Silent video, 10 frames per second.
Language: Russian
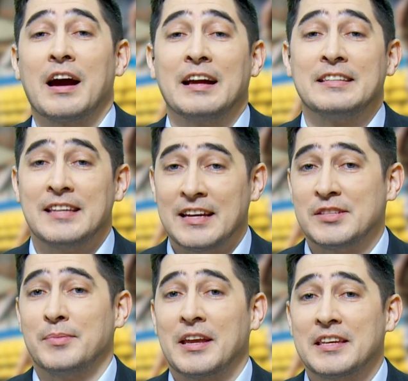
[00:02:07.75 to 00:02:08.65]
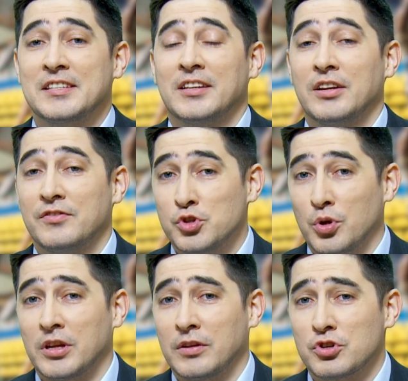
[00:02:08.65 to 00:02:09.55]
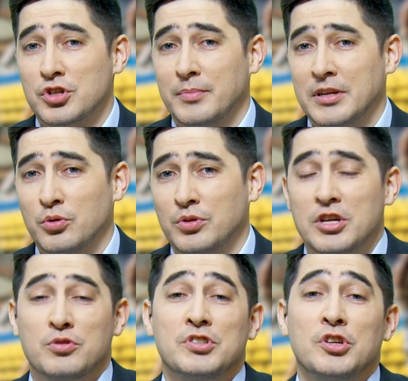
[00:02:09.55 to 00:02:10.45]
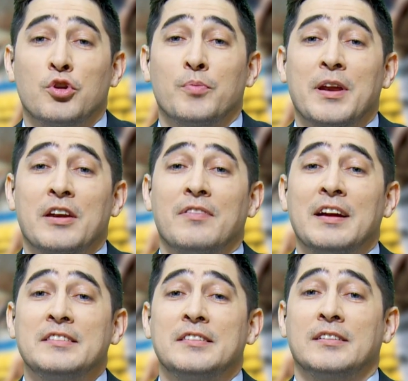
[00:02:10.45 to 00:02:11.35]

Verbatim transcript: Хотя сибиряки сделали все для того, чтобы неудачную серию прервать.